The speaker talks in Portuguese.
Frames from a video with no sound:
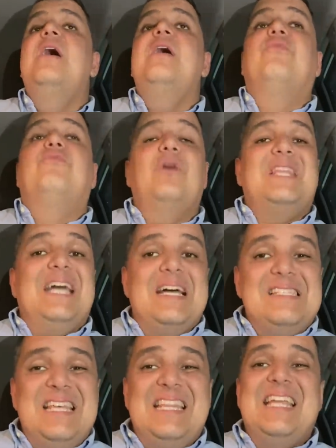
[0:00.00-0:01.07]
Eu vou
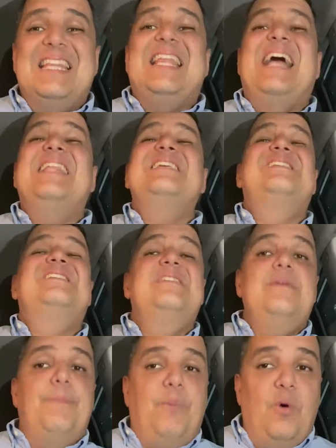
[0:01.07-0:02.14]
trazer detalhes
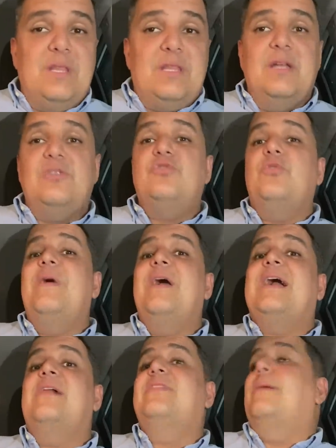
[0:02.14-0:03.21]
importantes do
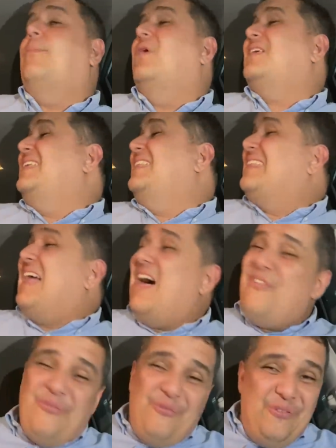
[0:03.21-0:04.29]
mercado da bola que tá
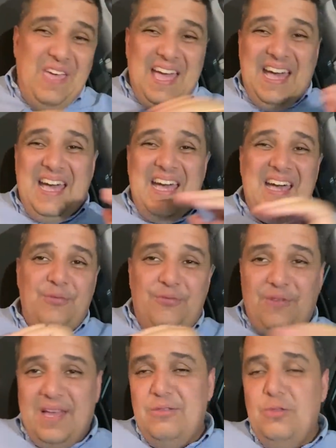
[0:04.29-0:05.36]

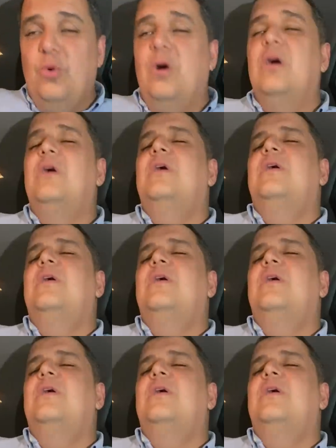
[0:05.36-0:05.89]
fervendo.